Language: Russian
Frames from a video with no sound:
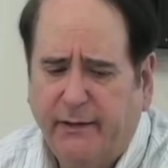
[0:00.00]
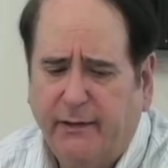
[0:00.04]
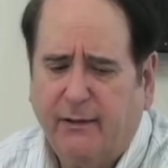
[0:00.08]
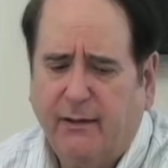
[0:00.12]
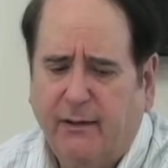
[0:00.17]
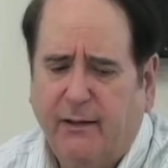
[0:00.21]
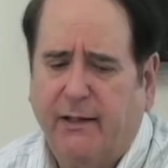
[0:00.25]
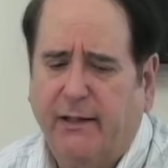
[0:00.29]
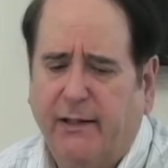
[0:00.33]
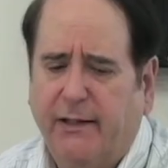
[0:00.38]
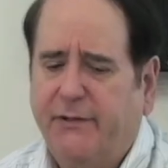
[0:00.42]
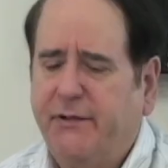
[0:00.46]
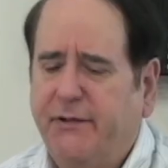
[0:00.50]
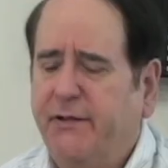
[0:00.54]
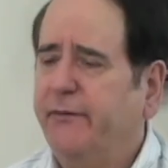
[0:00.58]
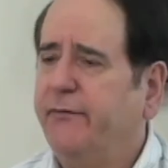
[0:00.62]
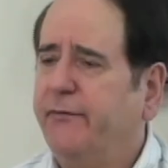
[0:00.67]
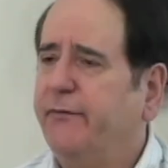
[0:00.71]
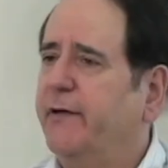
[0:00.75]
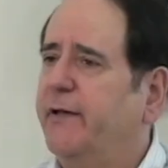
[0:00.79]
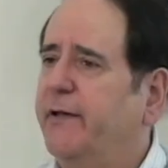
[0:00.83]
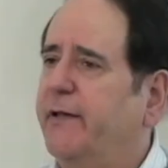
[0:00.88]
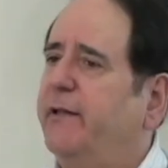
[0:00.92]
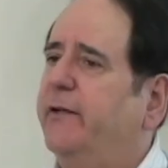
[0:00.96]
Что ж,
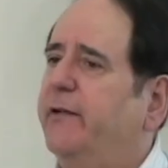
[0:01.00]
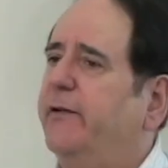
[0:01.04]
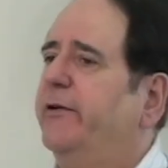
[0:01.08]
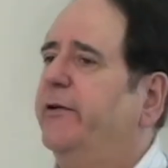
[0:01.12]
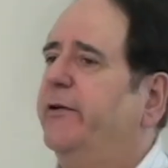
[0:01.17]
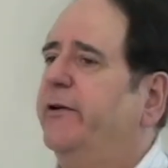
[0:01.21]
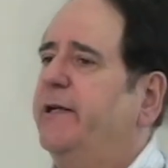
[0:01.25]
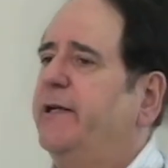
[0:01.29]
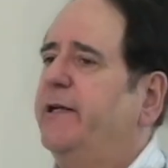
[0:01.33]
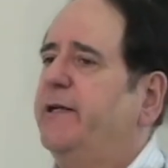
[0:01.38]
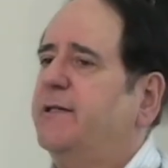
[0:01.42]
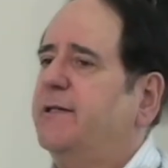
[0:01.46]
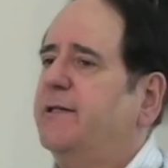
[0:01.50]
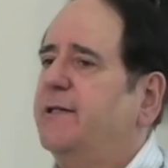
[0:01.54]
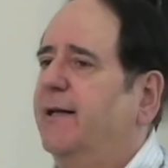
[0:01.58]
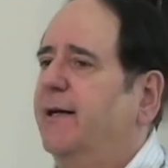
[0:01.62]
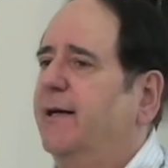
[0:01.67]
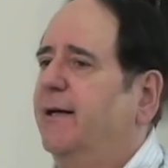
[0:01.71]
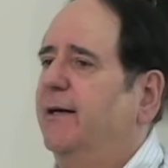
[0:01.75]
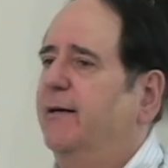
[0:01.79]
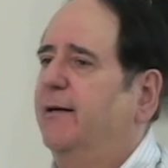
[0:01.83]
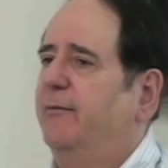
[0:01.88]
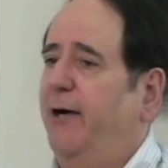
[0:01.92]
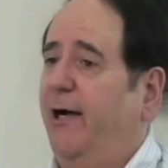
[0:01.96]
есть различные
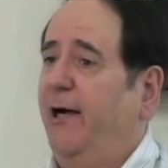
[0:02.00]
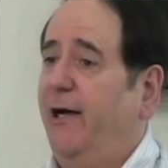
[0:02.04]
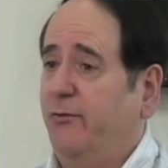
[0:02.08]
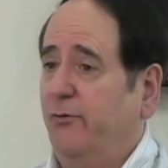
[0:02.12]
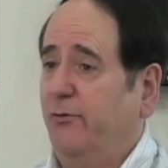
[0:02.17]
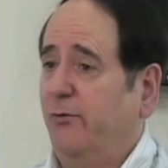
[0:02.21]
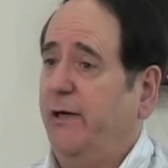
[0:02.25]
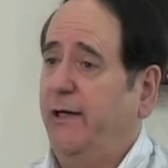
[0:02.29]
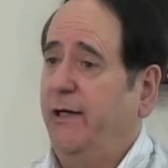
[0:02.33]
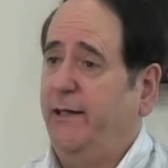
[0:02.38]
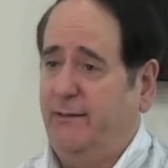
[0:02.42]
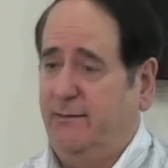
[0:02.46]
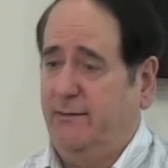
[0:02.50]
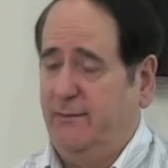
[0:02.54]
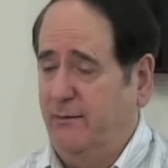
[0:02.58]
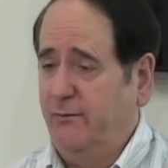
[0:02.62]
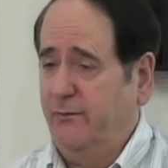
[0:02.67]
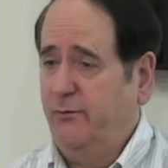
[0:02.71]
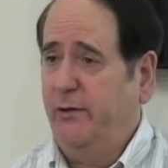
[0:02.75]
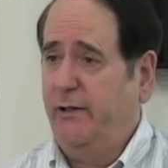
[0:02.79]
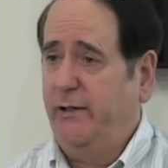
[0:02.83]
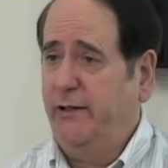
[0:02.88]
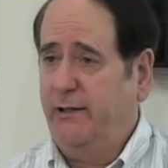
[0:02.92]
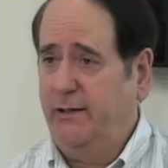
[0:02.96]
теории по поводу того,
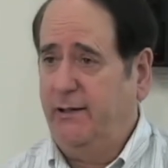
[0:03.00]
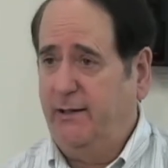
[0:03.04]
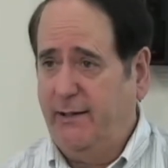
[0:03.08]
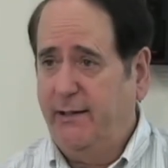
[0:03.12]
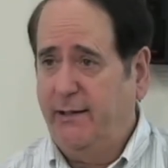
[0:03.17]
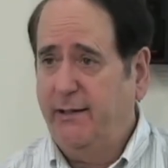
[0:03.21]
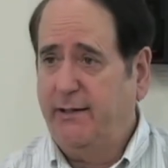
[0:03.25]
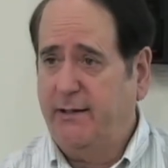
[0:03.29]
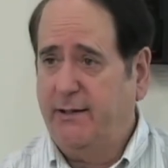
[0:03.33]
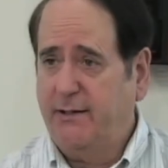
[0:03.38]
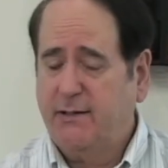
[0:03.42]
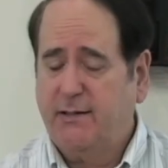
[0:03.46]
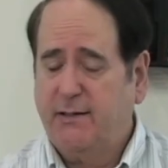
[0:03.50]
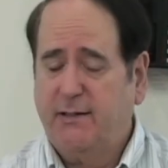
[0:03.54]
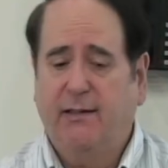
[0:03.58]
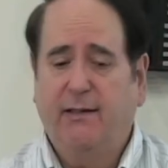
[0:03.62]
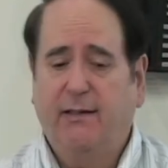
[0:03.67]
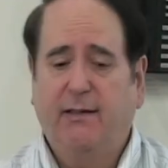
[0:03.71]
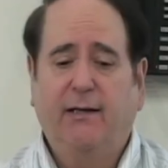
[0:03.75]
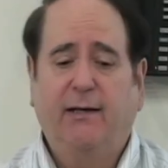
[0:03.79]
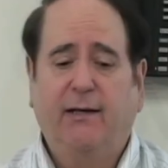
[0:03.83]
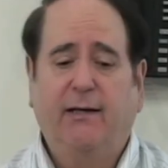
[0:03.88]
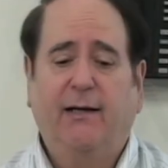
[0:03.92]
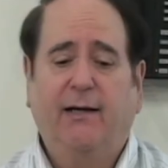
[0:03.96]
что же
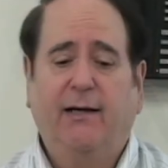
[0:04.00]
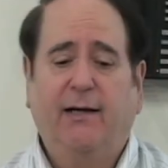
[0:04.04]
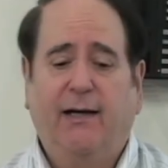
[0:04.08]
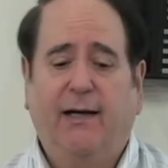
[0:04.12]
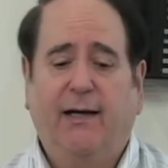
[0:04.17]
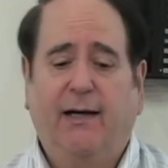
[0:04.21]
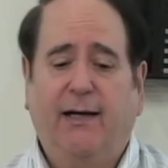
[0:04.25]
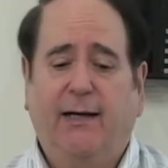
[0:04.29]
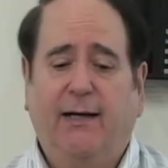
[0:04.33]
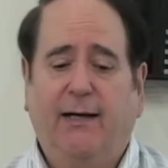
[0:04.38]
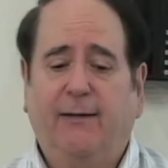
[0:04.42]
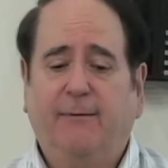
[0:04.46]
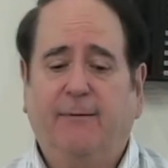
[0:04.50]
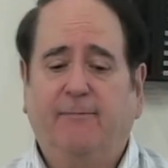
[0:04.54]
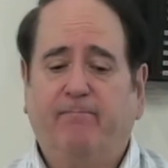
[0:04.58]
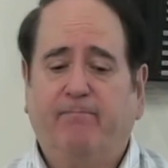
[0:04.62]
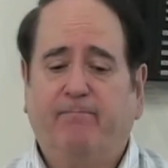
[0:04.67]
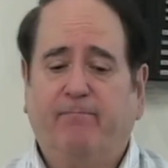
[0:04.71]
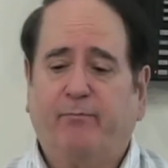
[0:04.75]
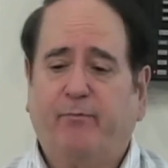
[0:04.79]
такое воля.